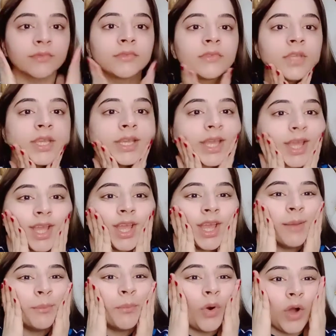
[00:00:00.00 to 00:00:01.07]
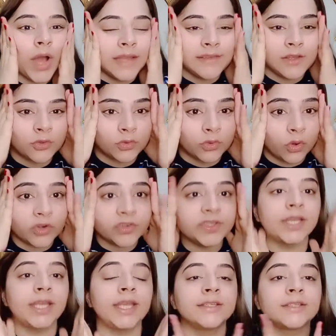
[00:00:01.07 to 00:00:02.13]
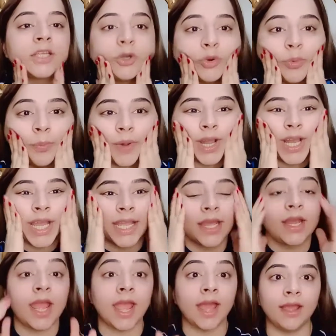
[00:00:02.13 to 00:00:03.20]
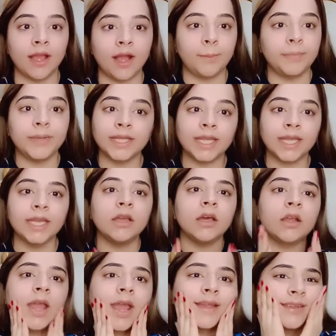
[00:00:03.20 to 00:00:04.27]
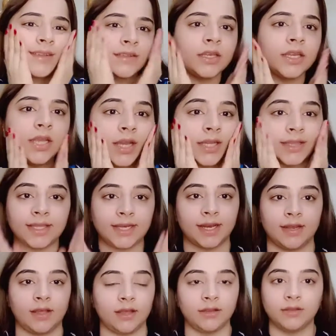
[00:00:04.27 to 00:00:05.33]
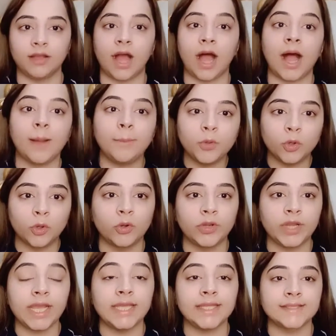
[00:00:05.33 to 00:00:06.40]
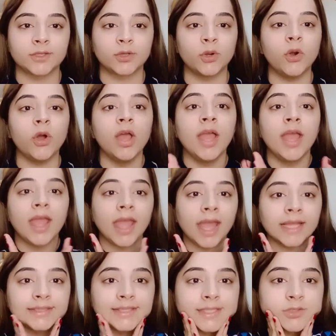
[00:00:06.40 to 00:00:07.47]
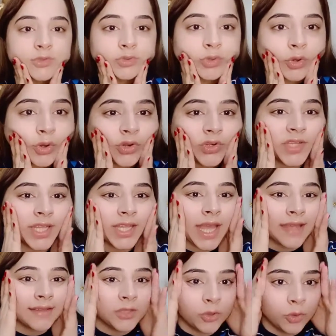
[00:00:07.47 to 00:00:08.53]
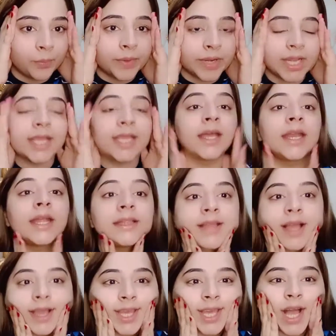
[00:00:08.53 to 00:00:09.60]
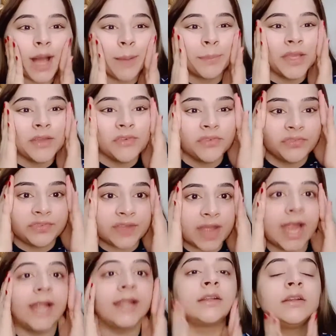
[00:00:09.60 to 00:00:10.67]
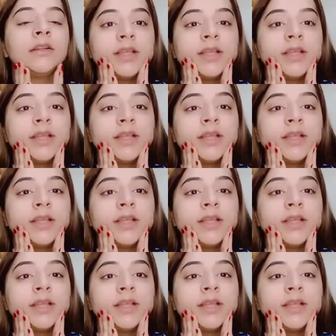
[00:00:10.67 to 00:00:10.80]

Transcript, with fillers: ठीक है वो ऐसे जोर से खींच के ऊपर लेके आना आपने ये नहीं करना ऐसे ऐसे नहीं करते रहना आप लोगों ने इसको ऐसे जोर से ऐसे ऊपर लेके आना ताकि आपकी फैट